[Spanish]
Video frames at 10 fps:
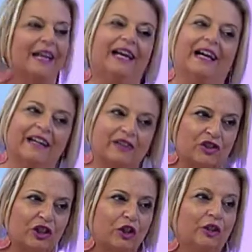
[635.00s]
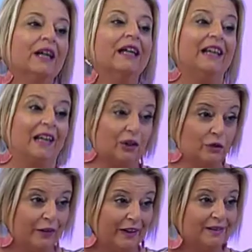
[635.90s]
la gestión y las
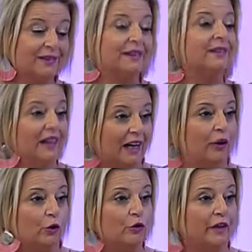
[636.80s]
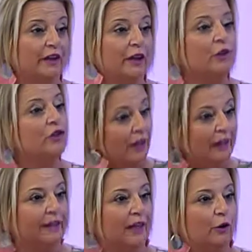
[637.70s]
fiestas a los falleros
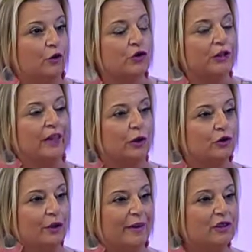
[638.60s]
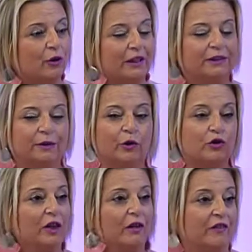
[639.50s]
y a los, y a los demás colectivos
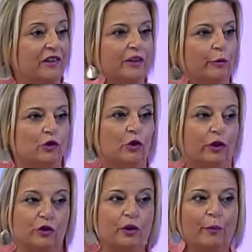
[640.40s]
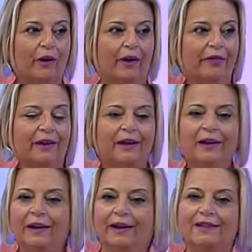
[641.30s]
festivos. Lo que no se puede hacer
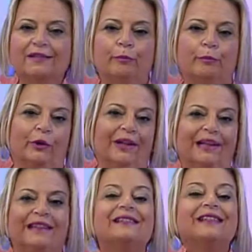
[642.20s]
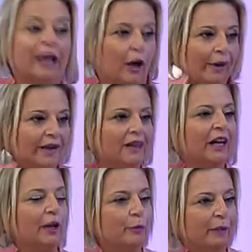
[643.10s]
es ponerles trabas
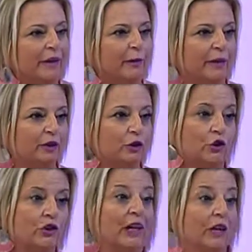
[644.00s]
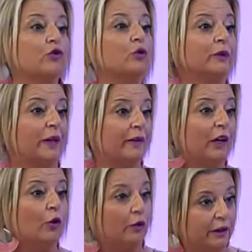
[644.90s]
e impedimentos en su
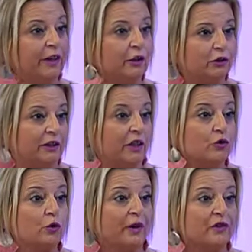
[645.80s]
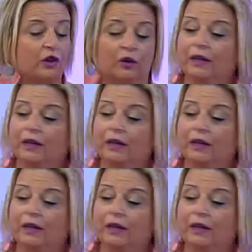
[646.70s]
trabajo y en, su gestión.